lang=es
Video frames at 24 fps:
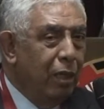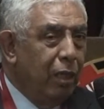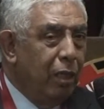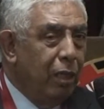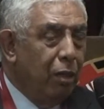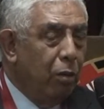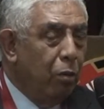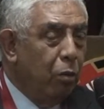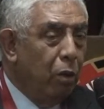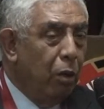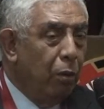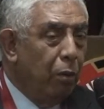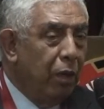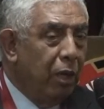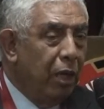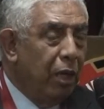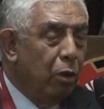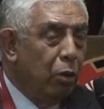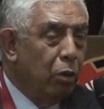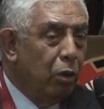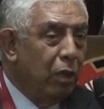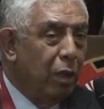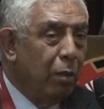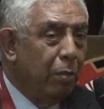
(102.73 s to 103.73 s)
y no
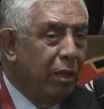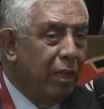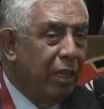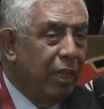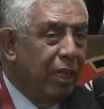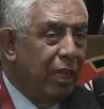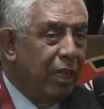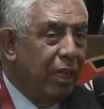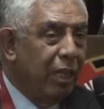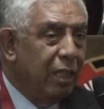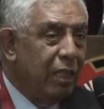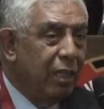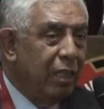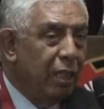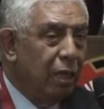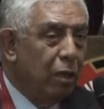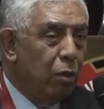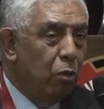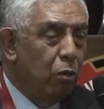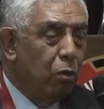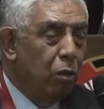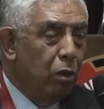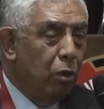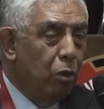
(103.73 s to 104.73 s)
había otra manera de
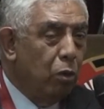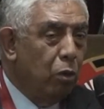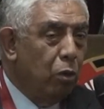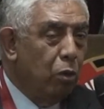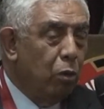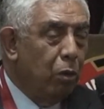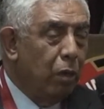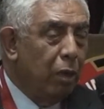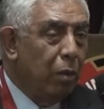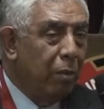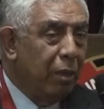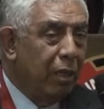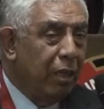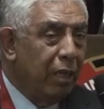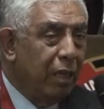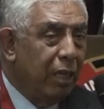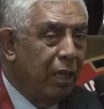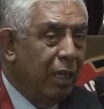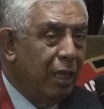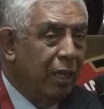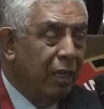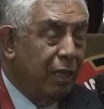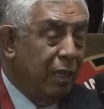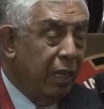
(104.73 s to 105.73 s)
hacerlo sino de una
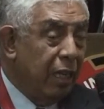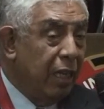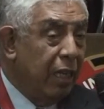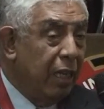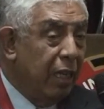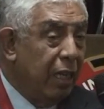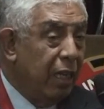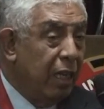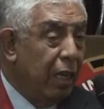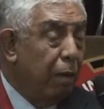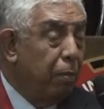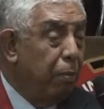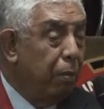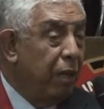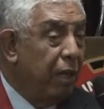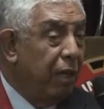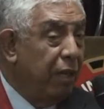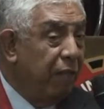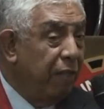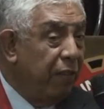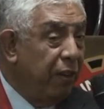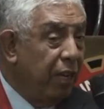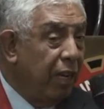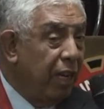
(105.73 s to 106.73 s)
manera técnica,
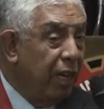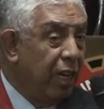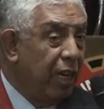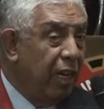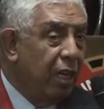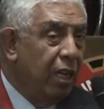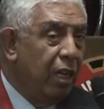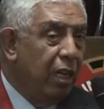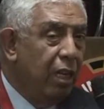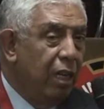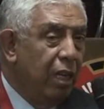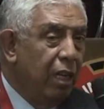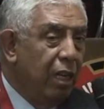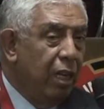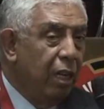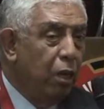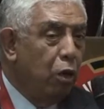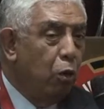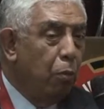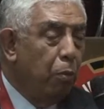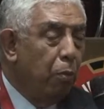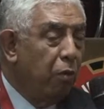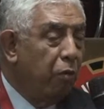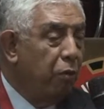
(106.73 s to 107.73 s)
planificada
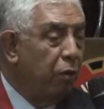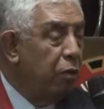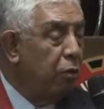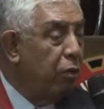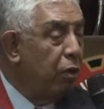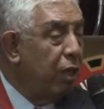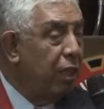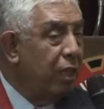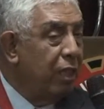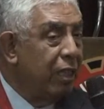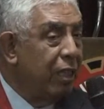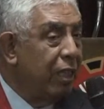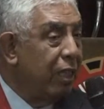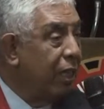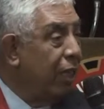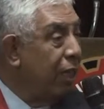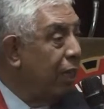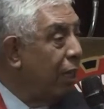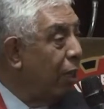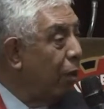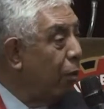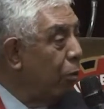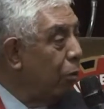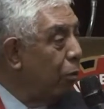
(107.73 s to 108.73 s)
y con profesionales
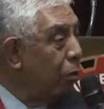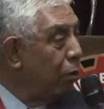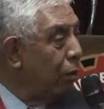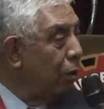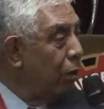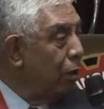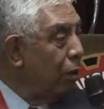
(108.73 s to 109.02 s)
encargados.